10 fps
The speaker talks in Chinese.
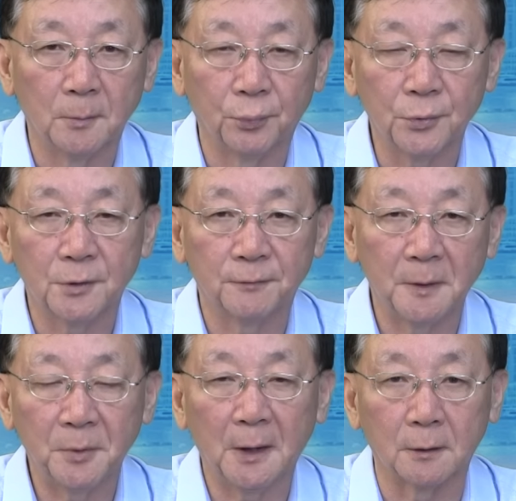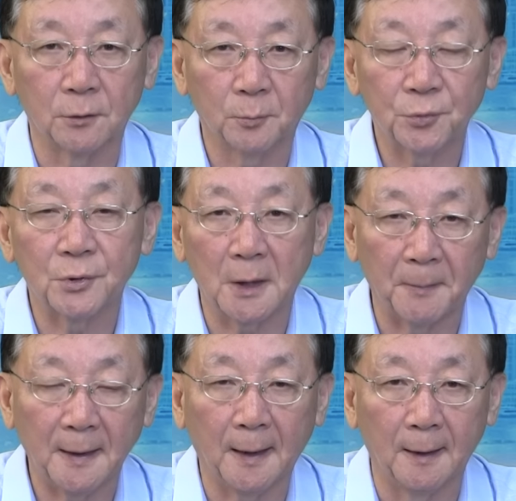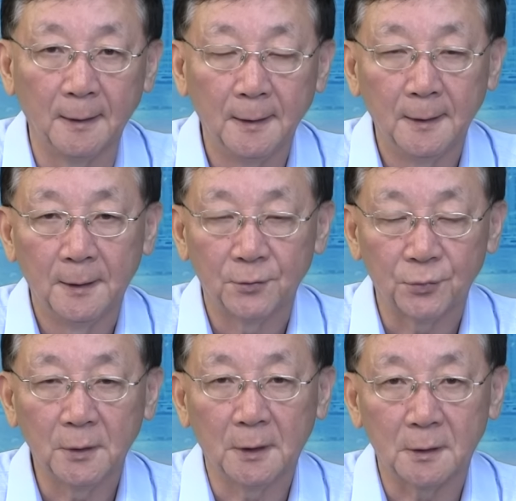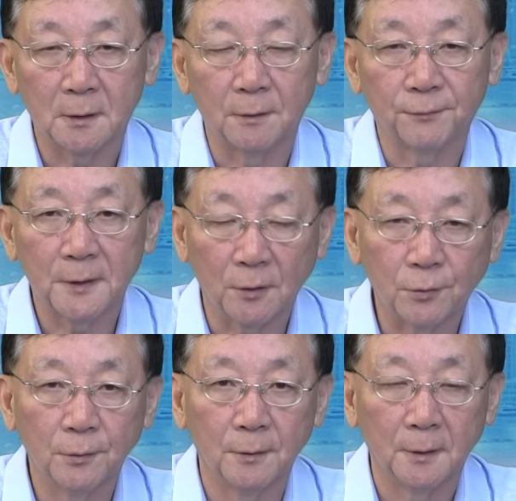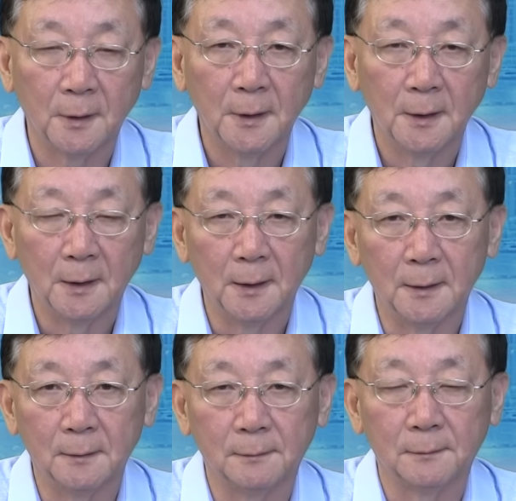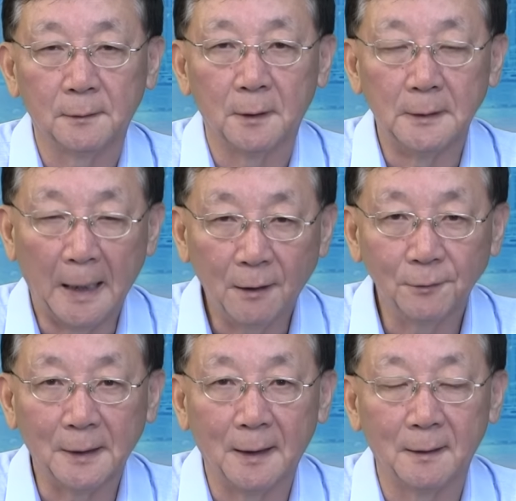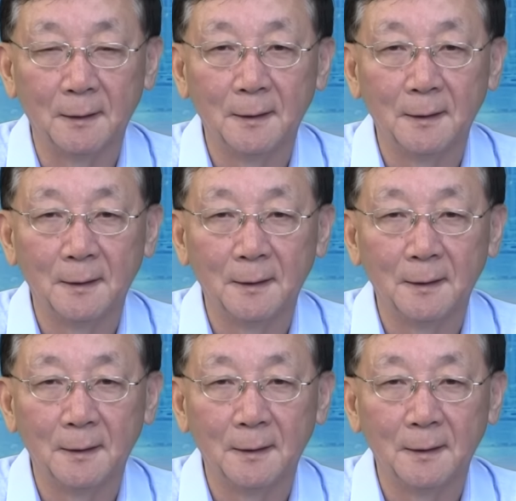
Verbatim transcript: 不是非必要的都不去上班了，所以呢非常空。然后呢，